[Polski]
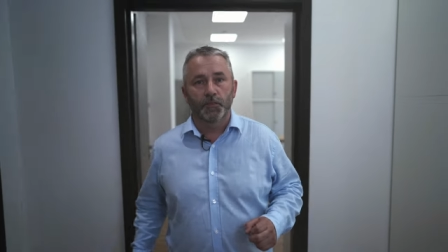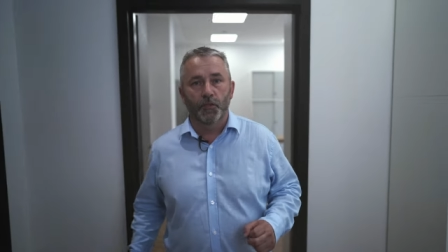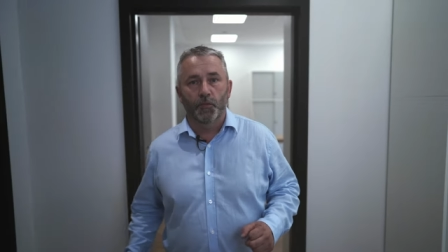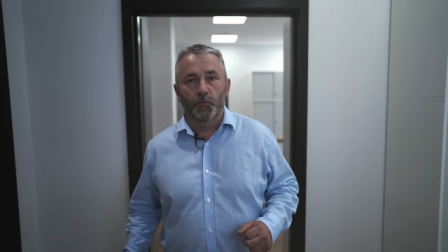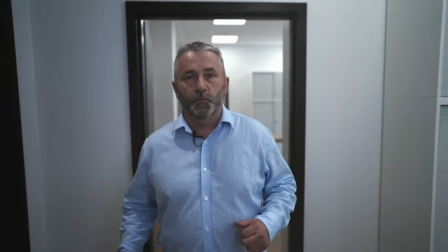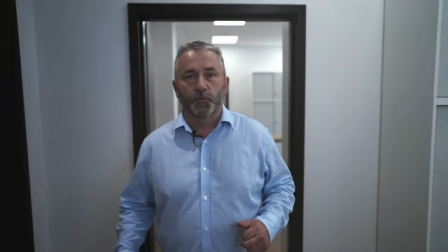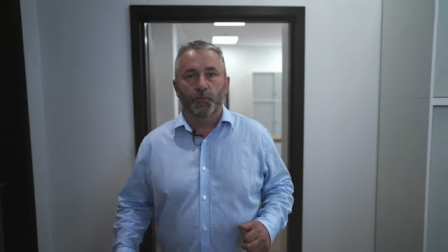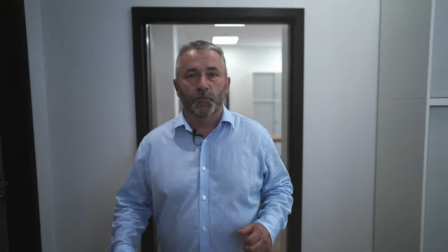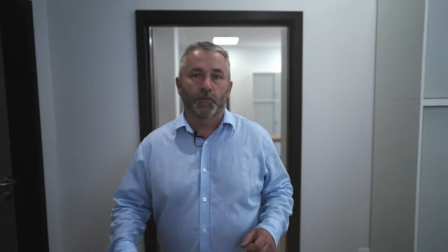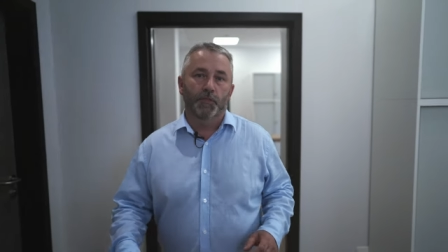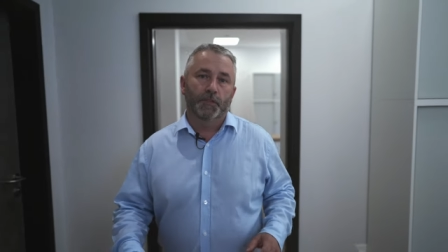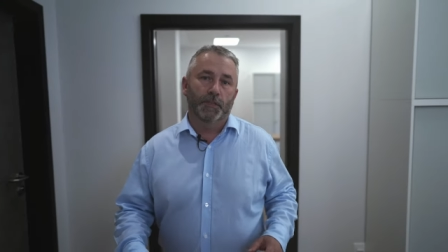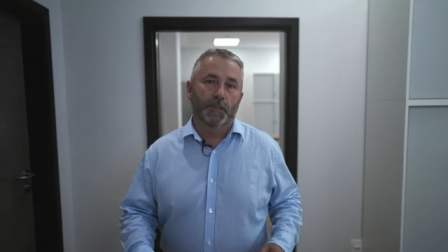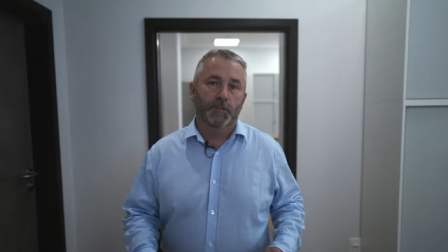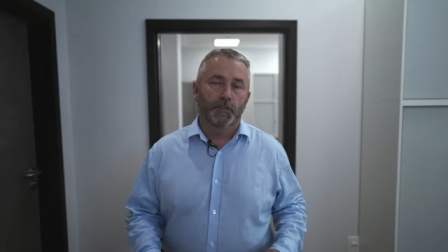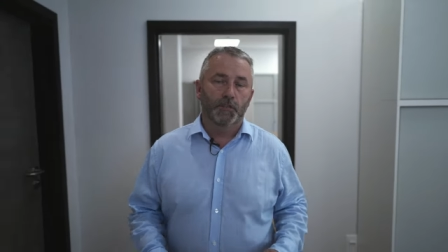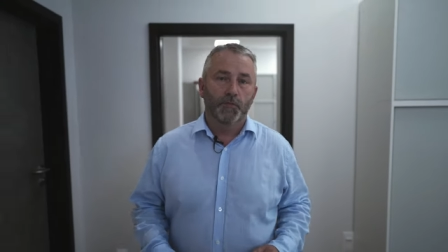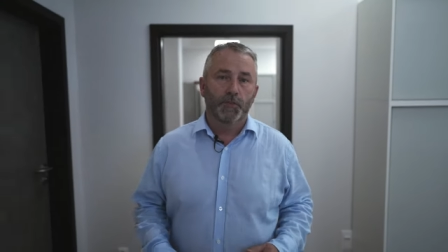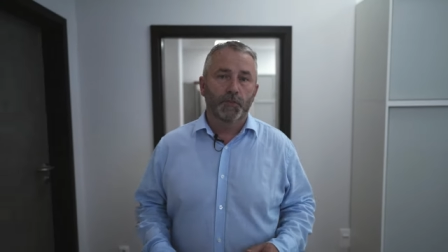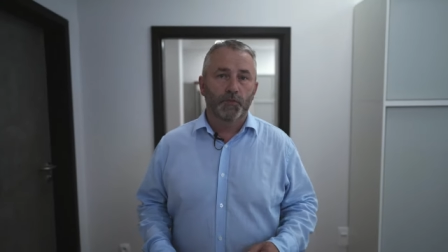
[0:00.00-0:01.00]
dział obsługi
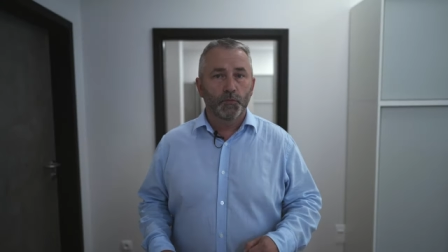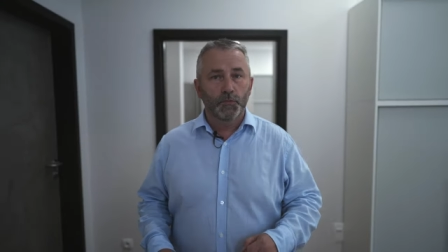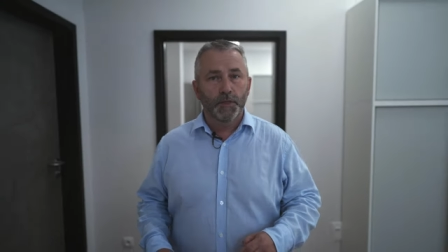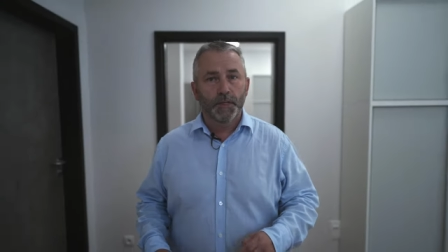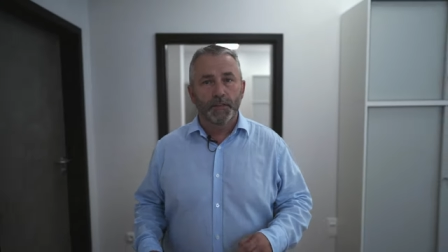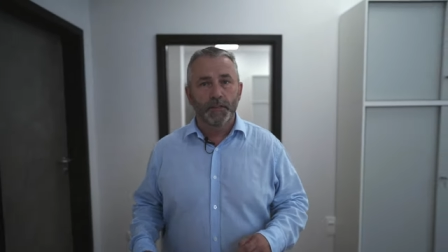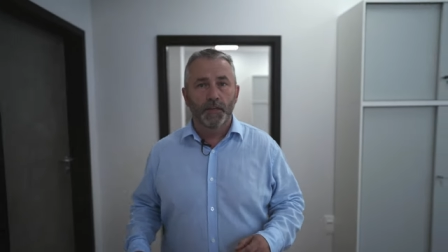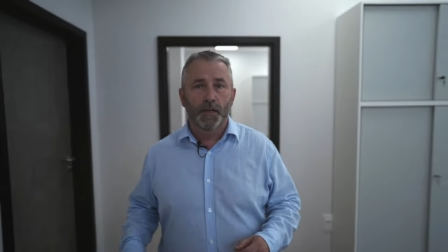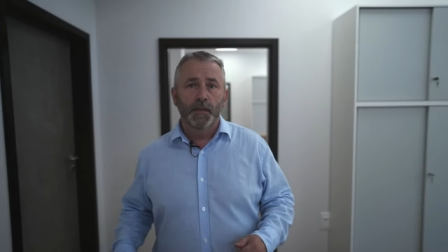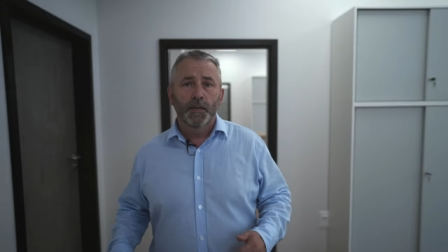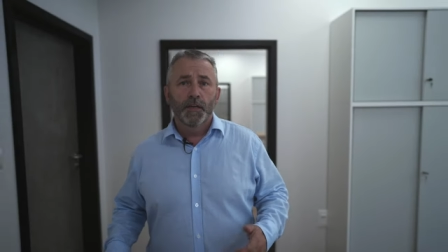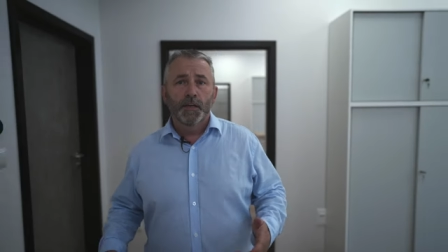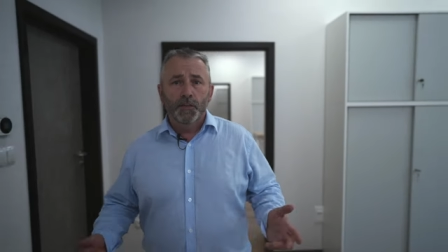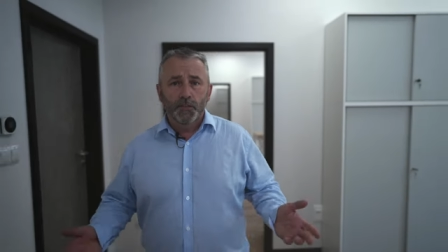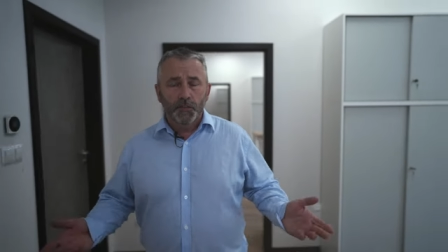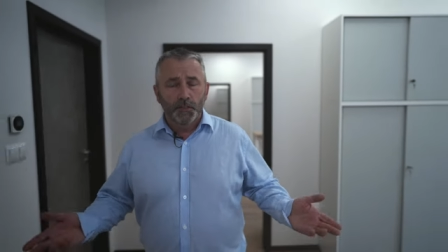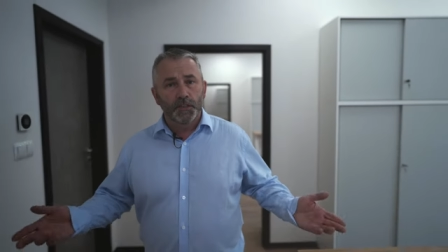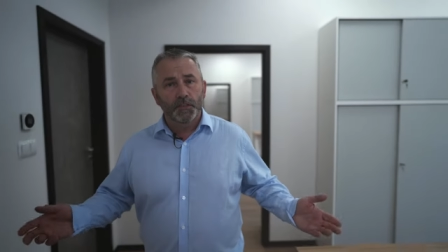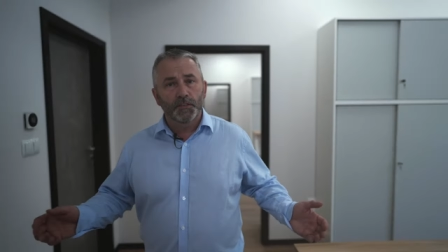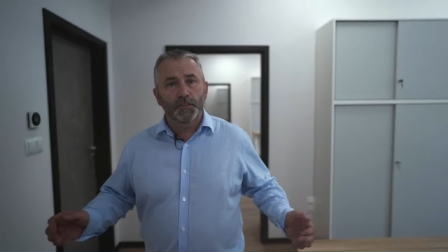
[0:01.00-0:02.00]
finansowej studenta,
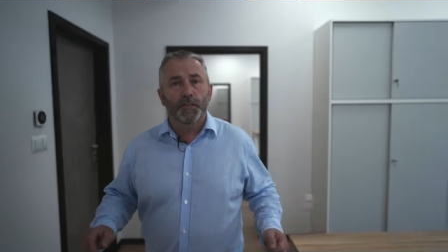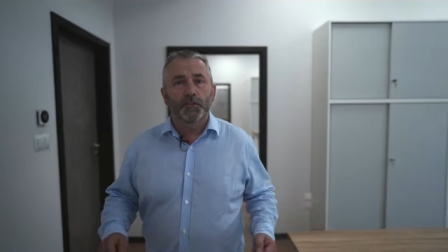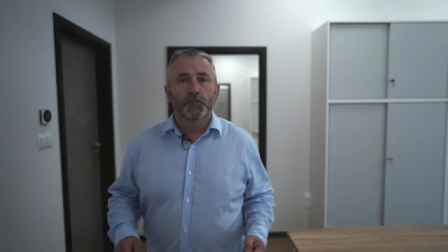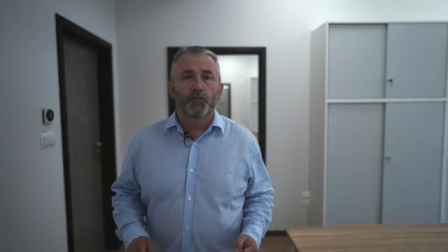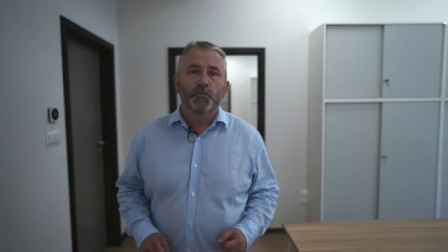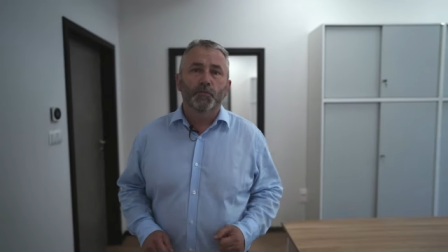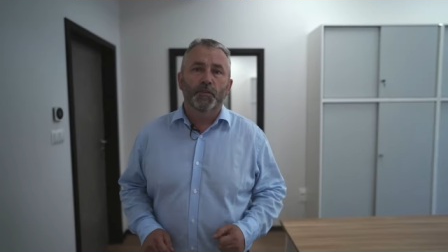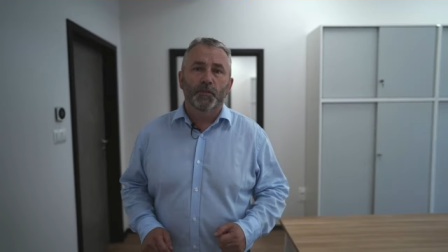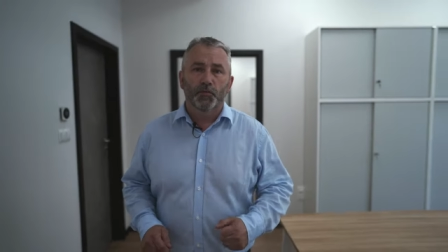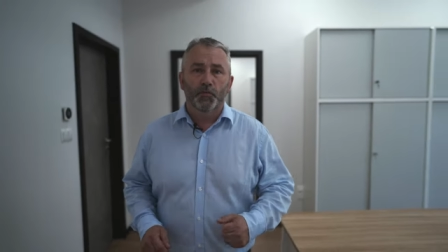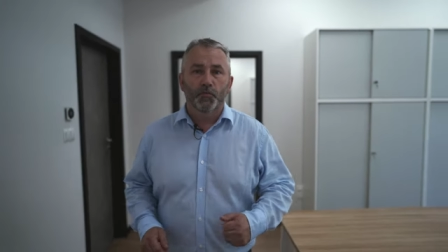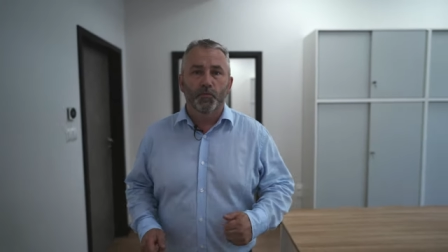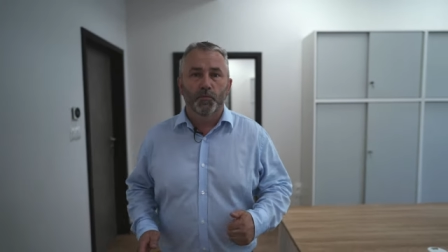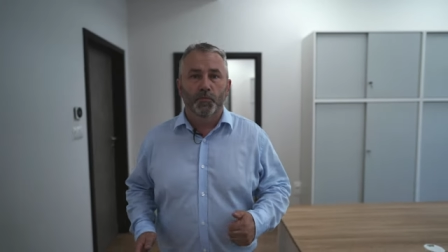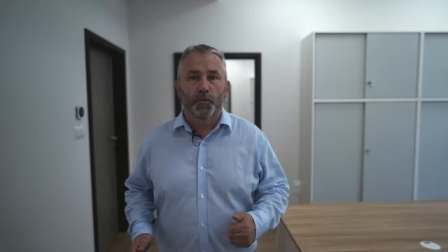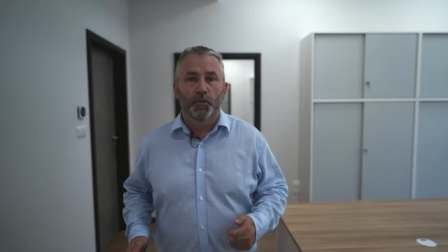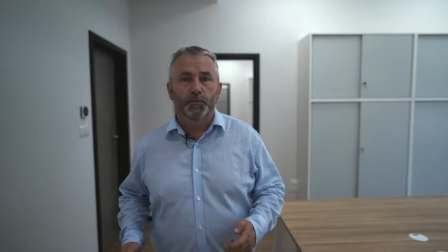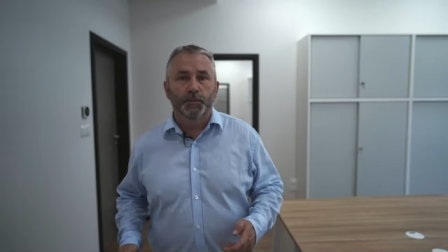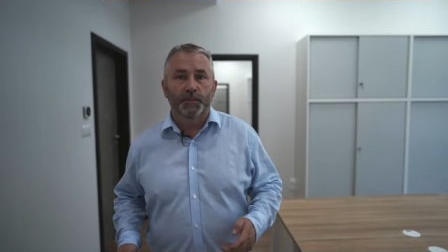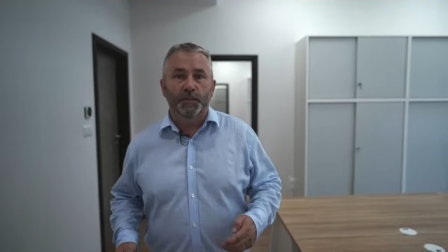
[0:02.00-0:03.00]
czy też Centrum
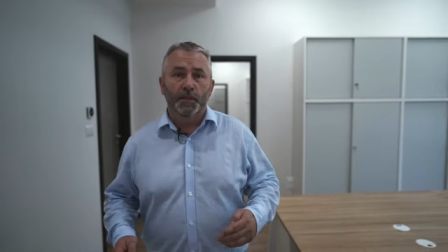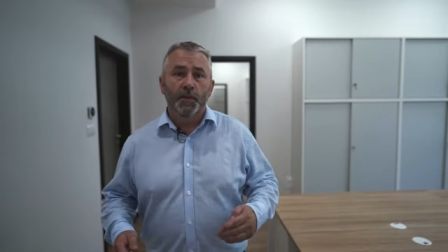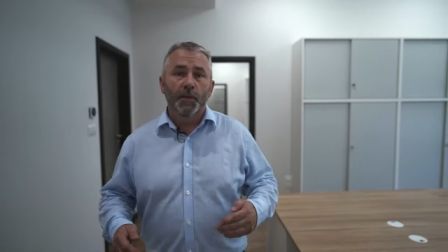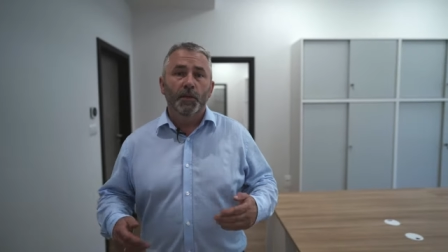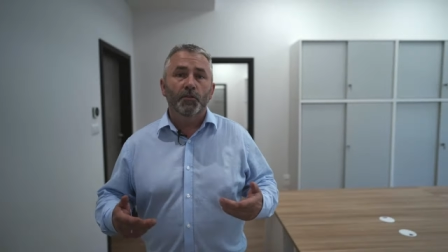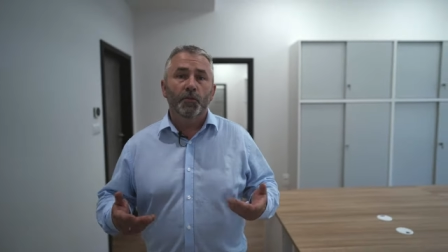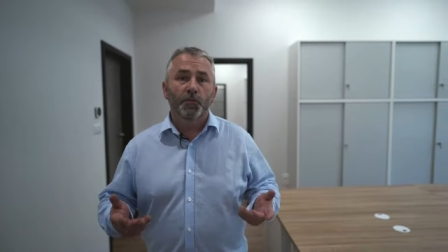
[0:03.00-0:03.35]
Języków Obcych.